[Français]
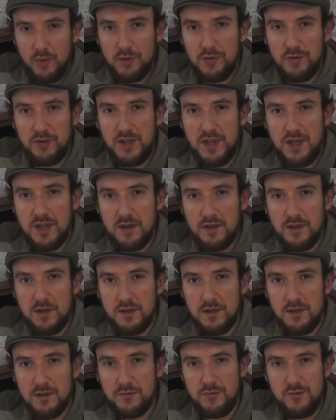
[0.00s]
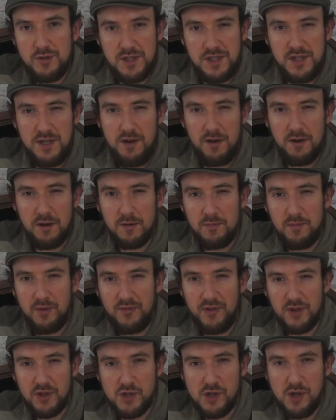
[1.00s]
pour donner du style,
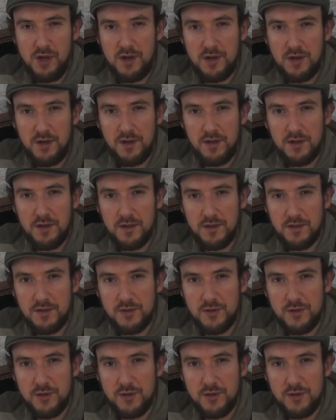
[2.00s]
pour faire genre,